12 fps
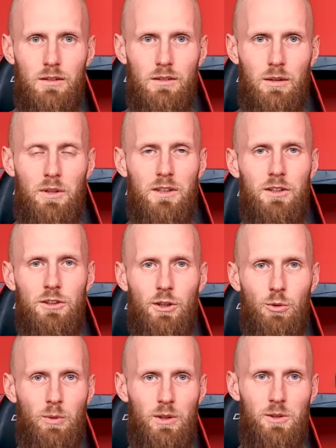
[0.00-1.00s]
Nie będę dzisiaj
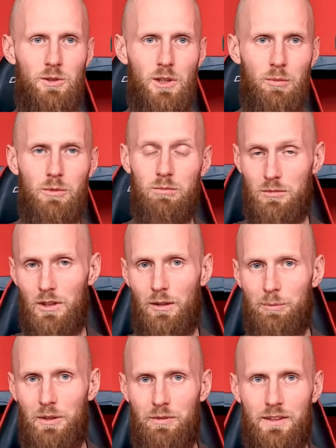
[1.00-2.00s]
tłumaczyć czemu,
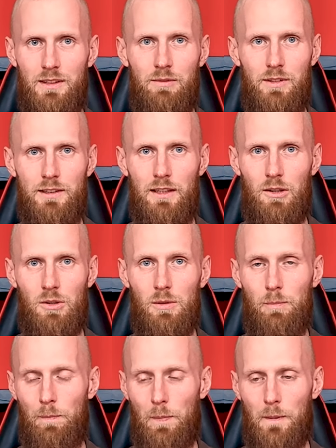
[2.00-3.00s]
tyle mniej więcej
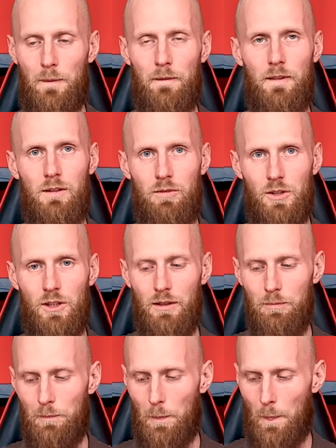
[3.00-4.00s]
wystarczy. Zazwyczaj.